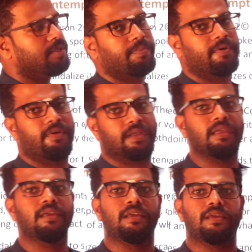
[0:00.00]
பதிவு பண்ணுவாங்க
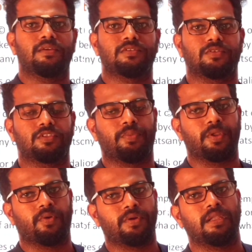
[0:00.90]
ஸோ
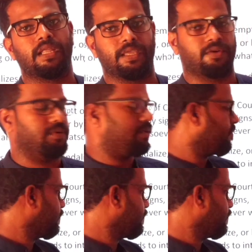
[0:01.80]
சுப்ரீம் கோர்ட் ஆஃப் ஹை கோர்ட்